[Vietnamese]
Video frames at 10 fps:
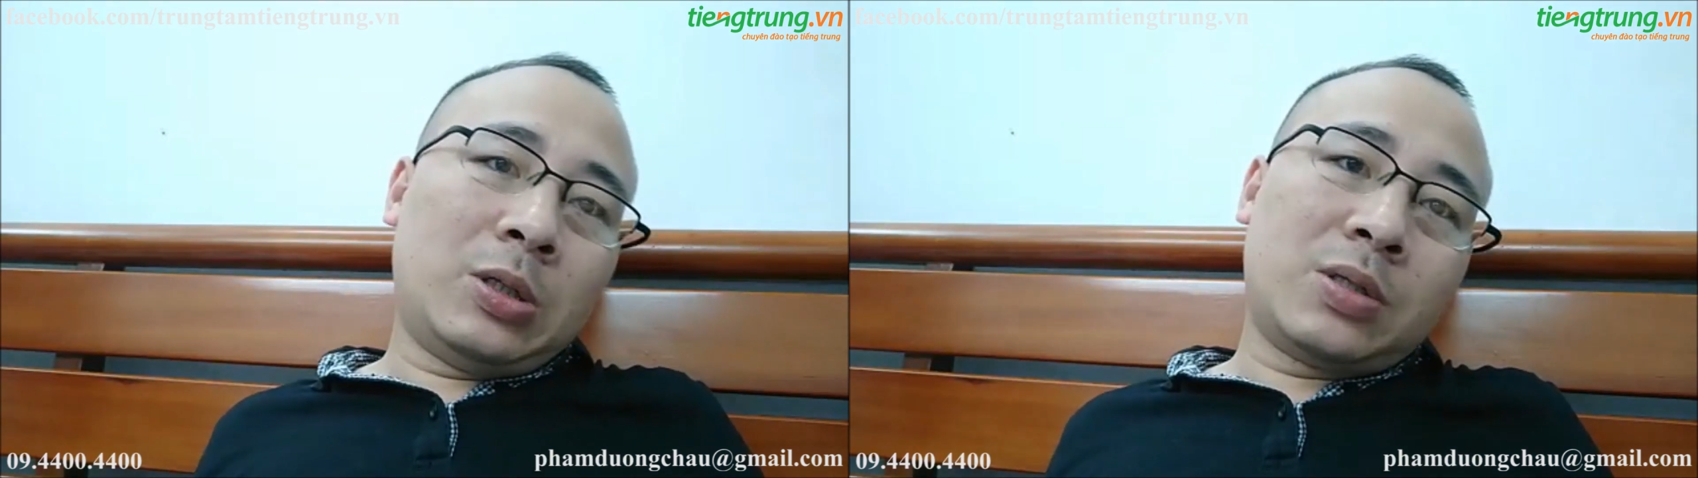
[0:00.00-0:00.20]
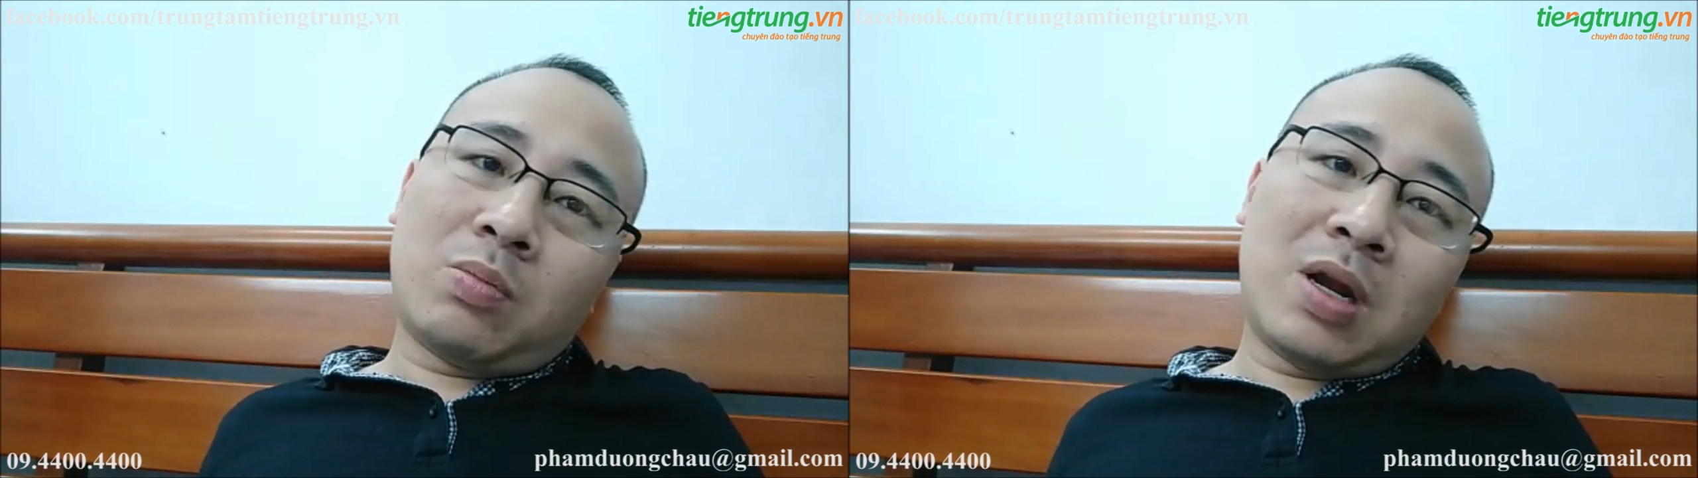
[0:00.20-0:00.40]

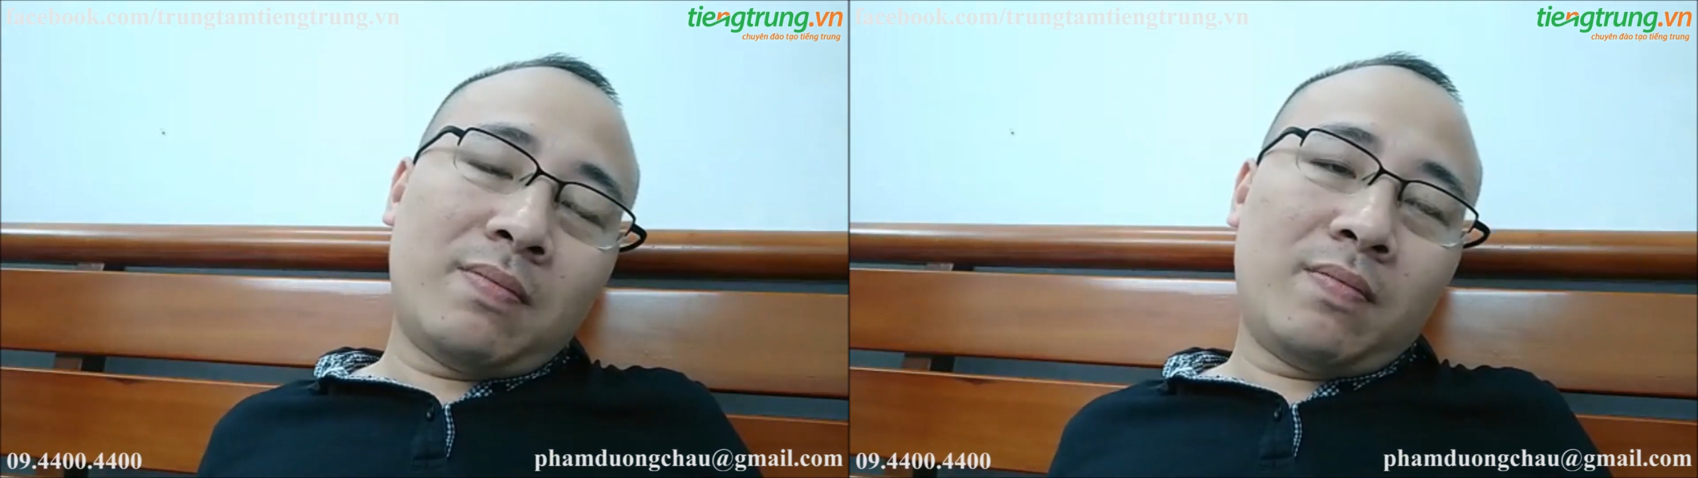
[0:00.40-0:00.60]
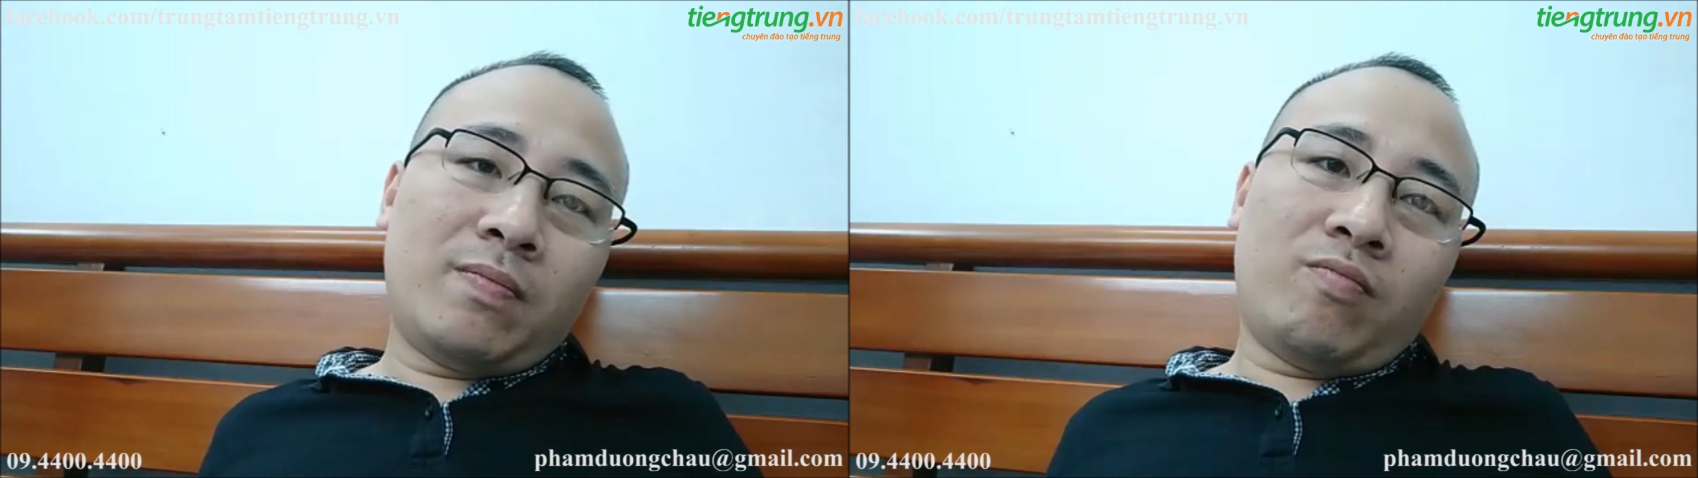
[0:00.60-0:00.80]
rộng lắm,
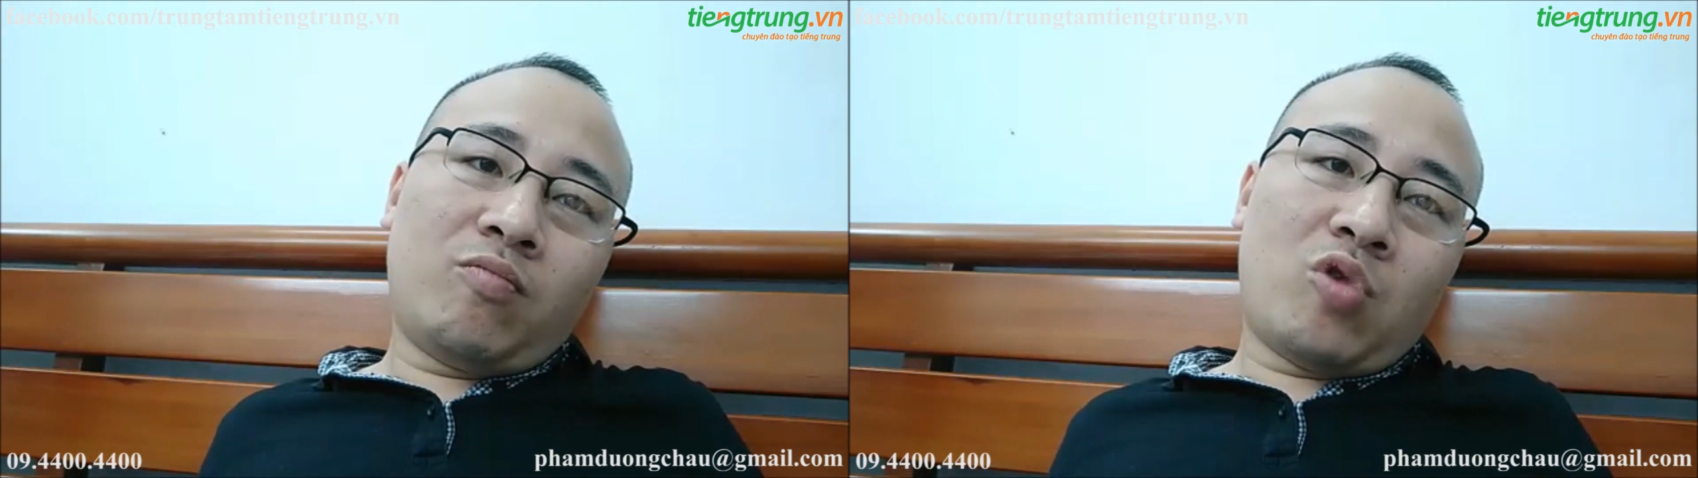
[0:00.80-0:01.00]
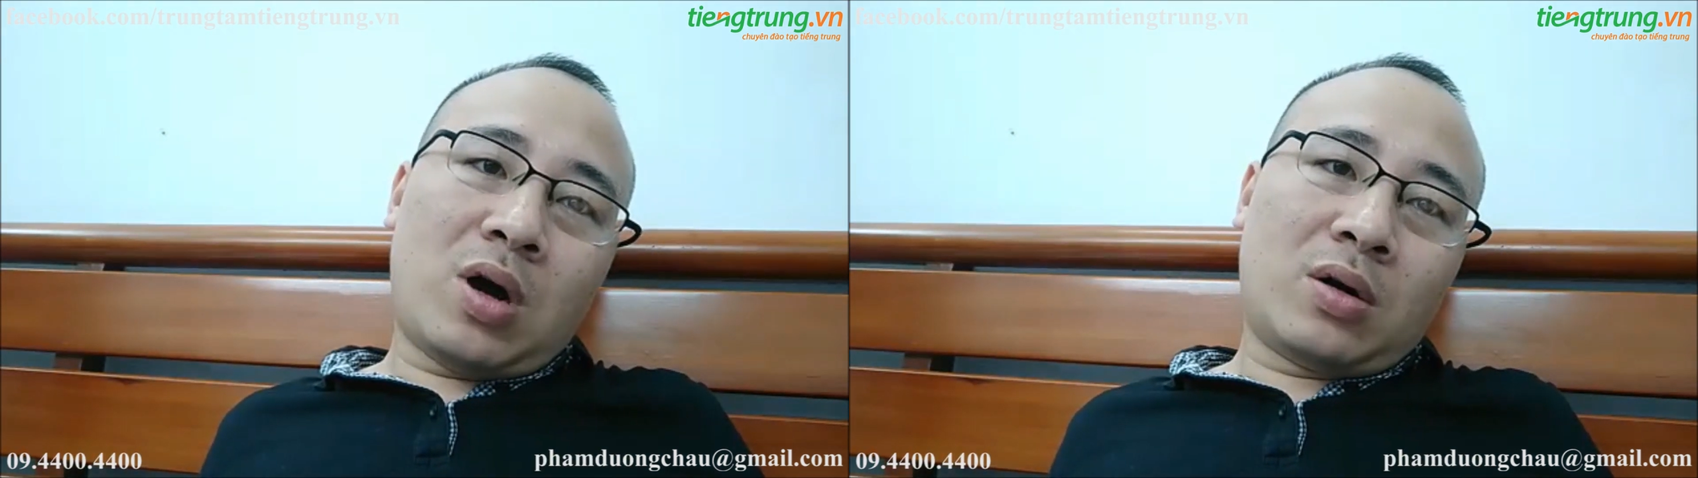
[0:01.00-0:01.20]

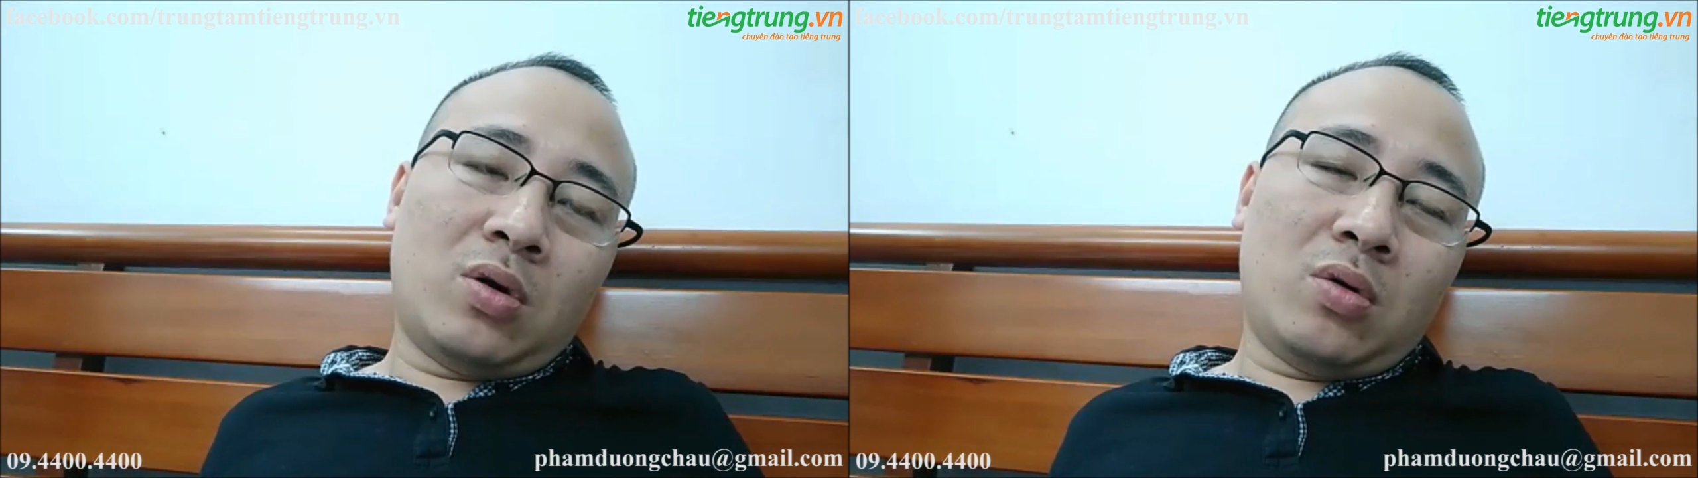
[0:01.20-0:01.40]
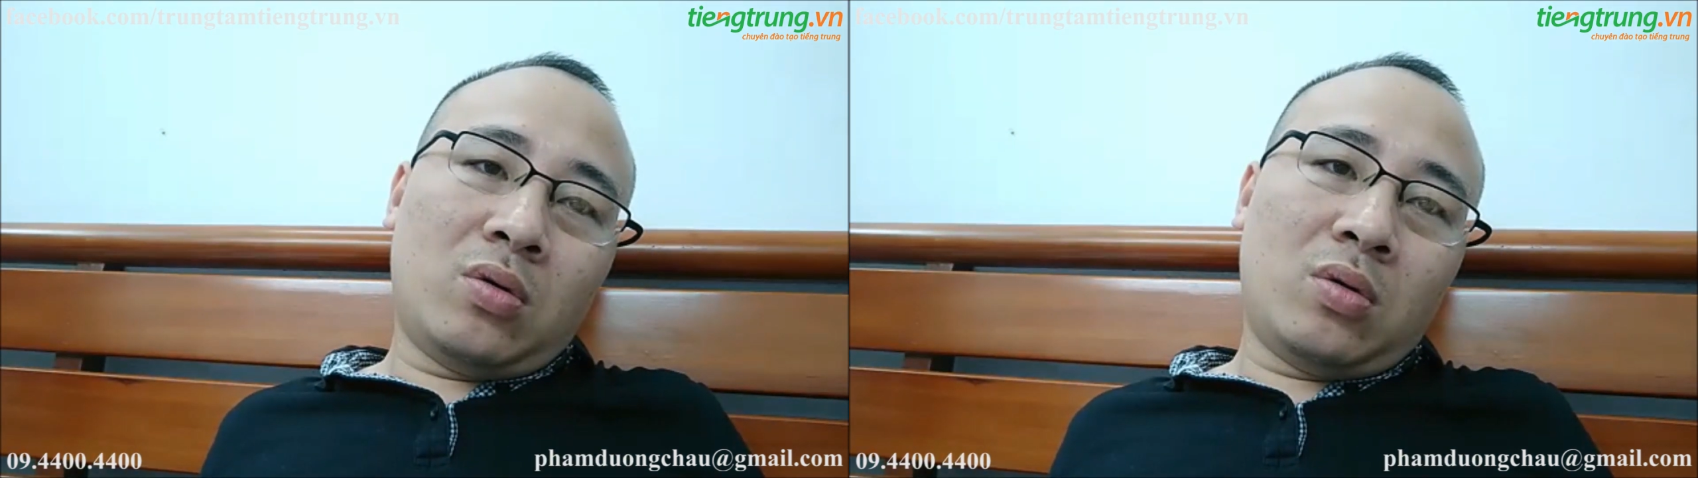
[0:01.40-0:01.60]
khoảng
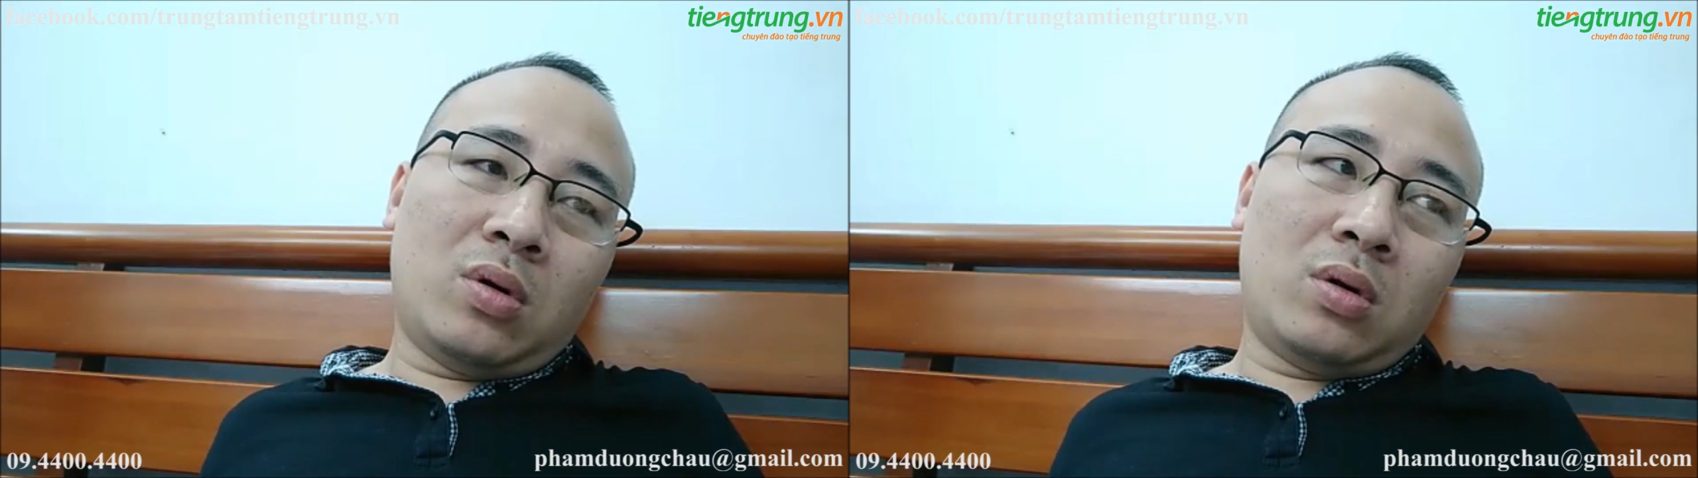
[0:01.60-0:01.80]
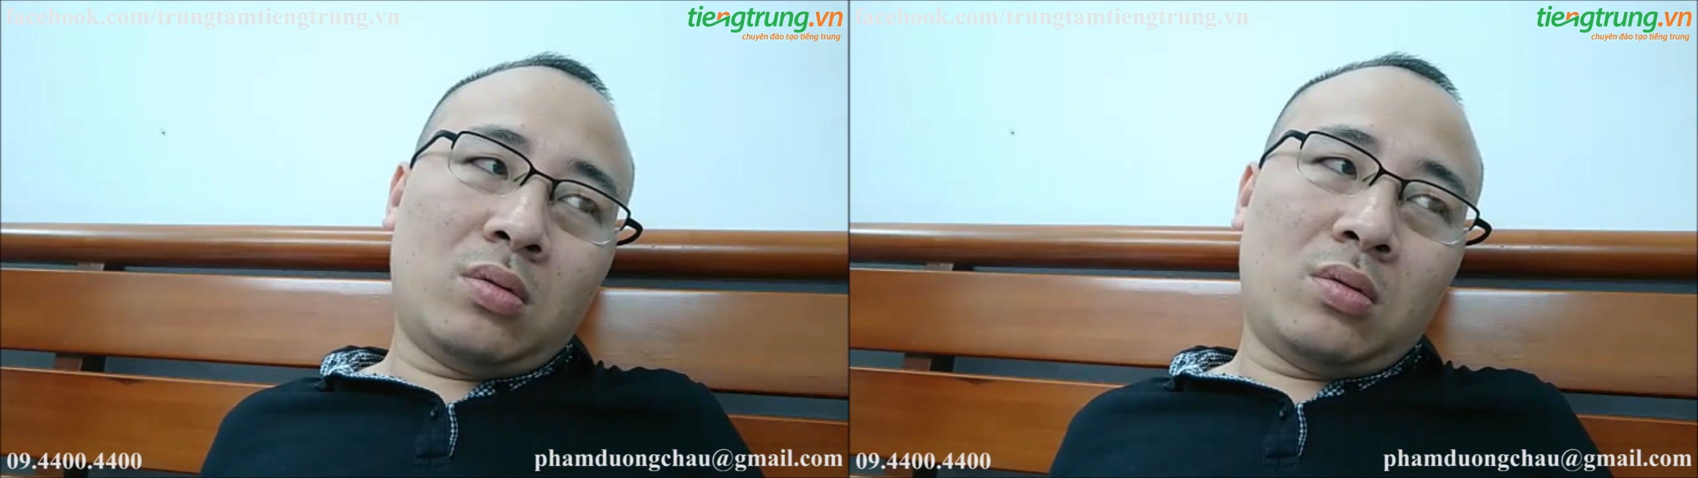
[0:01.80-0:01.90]
độ